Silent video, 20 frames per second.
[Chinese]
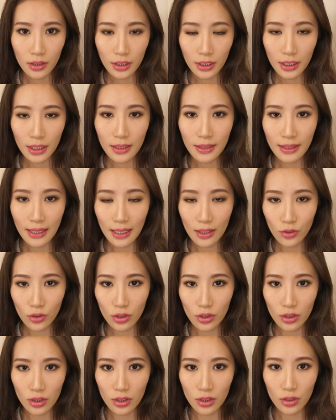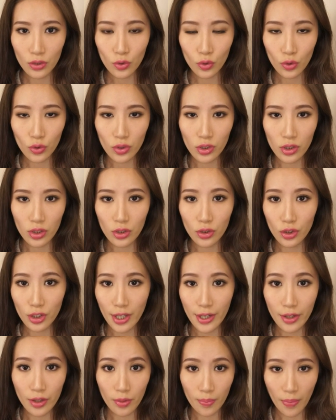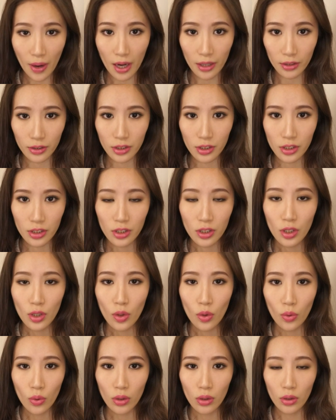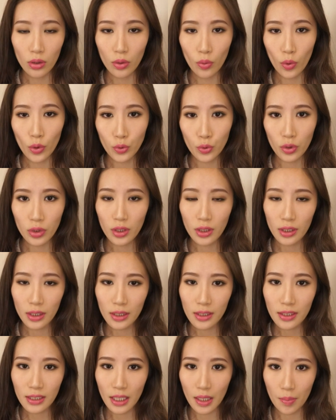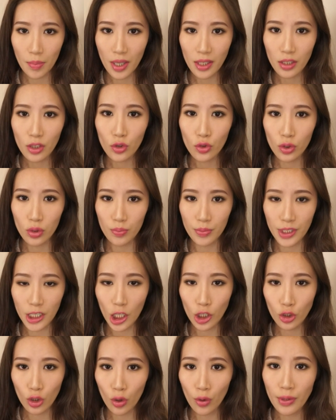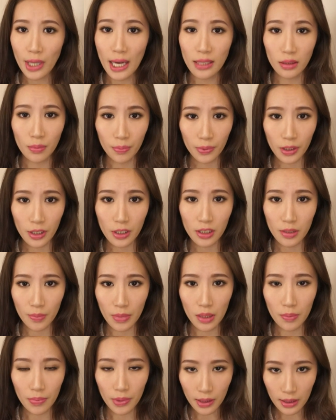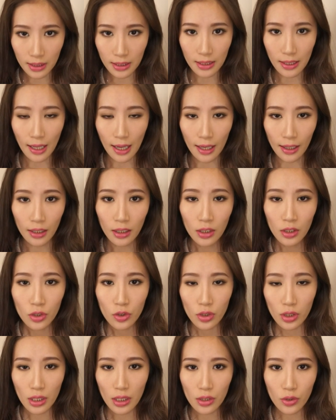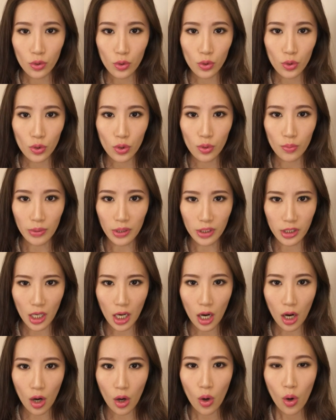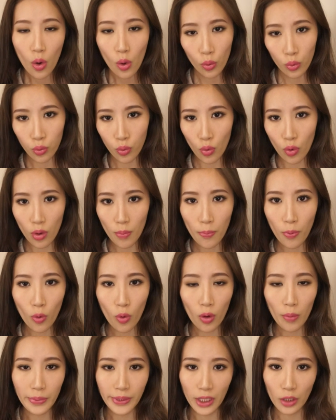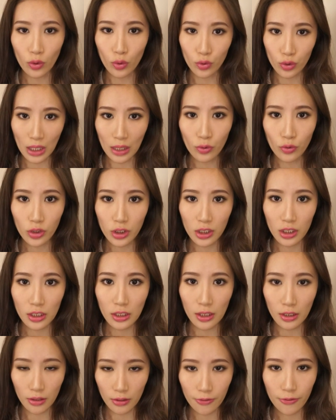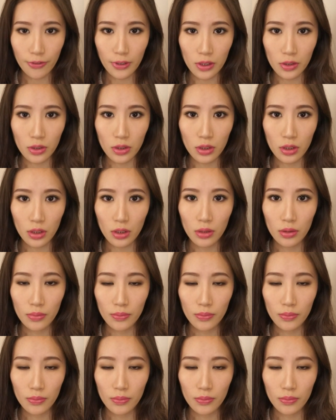现在这支就是 Chatterbox，嗯，我觉得跟前面那支比较优雅的 Please Me 比起来，这一支是比较活泼、比较有朝气一点的粉色。